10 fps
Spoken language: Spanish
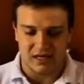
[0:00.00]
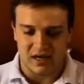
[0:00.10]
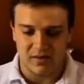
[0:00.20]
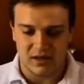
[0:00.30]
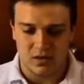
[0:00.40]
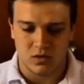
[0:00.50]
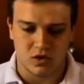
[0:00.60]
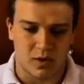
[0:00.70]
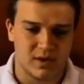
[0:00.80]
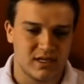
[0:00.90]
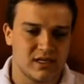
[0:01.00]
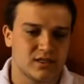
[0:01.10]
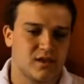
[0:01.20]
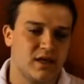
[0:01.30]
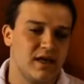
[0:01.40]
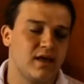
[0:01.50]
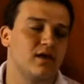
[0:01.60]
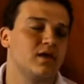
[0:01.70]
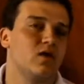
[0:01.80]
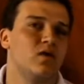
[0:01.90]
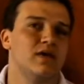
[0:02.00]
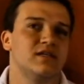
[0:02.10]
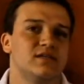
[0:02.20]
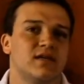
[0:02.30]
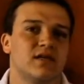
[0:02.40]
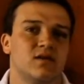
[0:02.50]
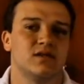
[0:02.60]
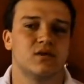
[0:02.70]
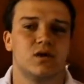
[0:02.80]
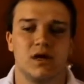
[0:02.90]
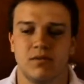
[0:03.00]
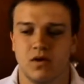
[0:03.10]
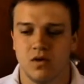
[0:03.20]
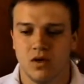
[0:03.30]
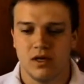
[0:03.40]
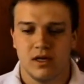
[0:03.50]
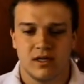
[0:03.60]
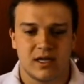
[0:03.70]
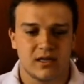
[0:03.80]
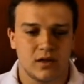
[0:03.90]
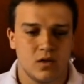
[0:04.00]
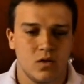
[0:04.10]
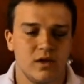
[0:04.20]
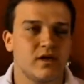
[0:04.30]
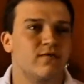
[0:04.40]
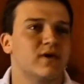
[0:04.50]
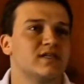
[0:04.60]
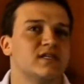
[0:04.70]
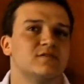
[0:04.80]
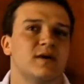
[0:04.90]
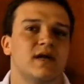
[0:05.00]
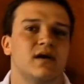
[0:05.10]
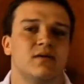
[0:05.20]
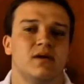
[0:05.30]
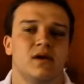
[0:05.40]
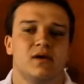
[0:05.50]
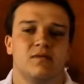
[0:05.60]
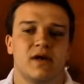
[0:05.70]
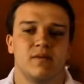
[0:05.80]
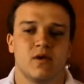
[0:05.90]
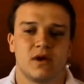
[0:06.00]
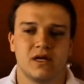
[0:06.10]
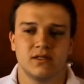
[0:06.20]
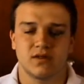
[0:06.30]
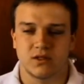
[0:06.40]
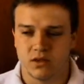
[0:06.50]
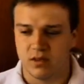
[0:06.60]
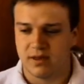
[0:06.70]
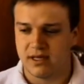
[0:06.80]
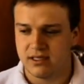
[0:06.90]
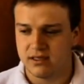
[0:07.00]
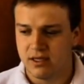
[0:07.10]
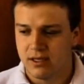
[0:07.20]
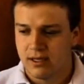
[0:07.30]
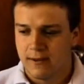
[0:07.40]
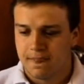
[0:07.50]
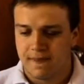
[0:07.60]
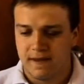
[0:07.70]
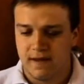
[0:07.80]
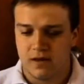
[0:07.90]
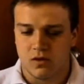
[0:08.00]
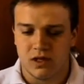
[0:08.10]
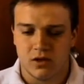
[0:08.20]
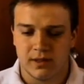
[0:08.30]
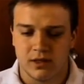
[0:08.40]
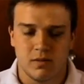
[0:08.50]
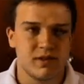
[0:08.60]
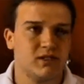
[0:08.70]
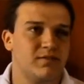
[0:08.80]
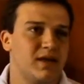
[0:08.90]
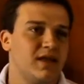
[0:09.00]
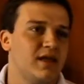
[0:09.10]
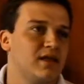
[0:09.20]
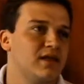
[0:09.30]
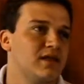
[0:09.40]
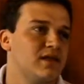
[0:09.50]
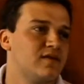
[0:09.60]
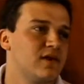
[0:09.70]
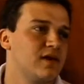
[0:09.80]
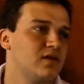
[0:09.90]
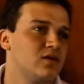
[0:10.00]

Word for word: Realmente Juntos por Guate nació en la idea de jóvenes tratando de hacer un cambio, tratando de unir fuerzas para, para mejorar la situación del país y con el objetivo principal de, de ser